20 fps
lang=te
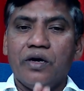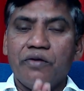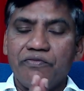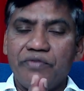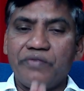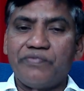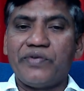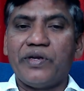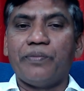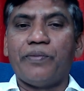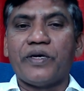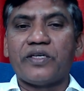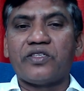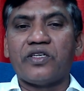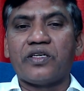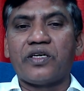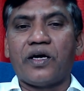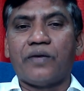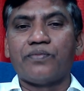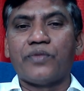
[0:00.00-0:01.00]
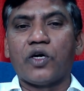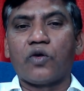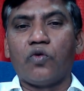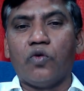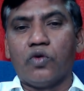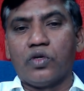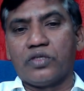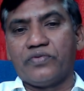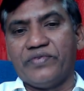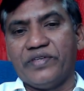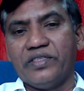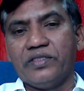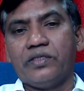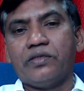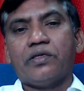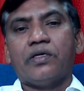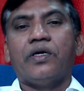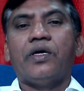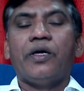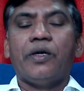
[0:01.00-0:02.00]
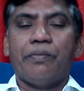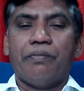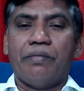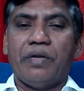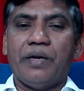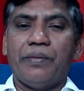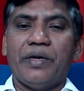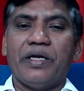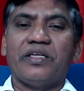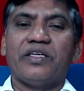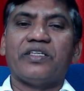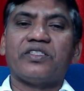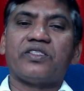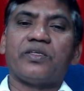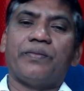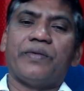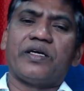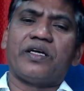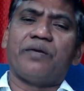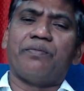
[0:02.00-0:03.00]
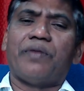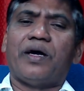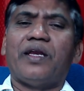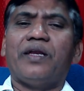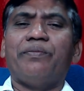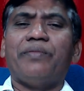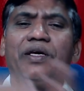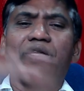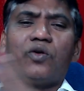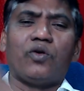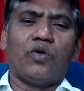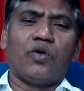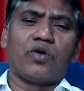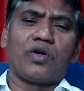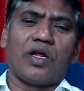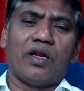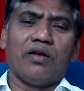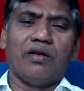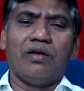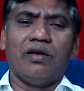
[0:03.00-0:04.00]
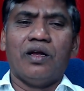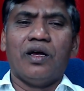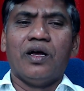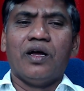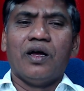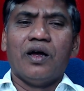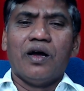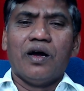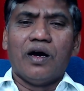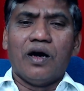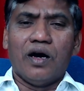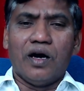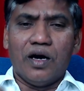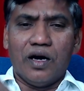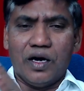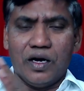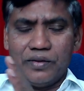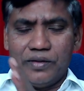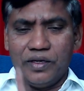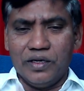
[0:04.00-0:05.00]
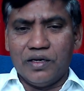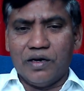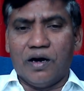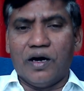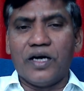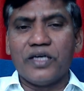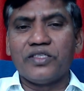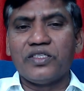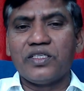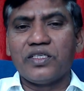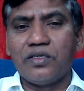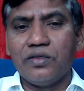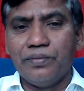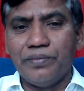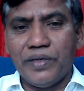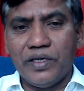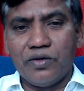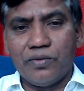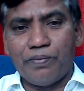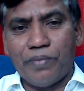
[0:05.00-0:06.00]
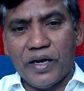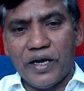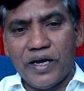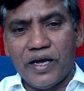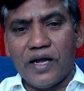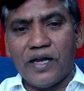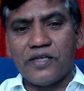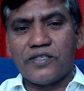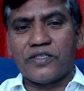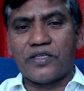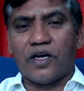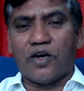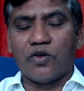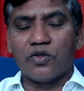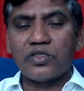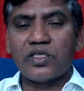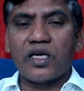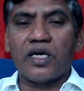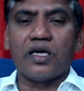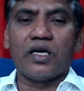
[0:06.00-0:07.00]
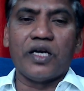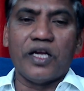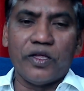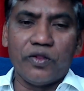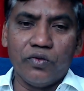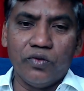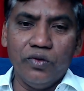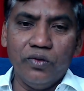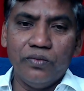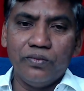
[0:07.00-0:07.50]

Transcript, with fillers: ఫిఫ్టీ పర్సెంట్ ఆఫ్ ద కోర్స్ ఫీజ్ మేమేం చేస్తామంటే మళ్ళీ మీరు హోటల్ అది లాడ్జ్కి మీరు పే చేయాల్సిన అవసరం లేదు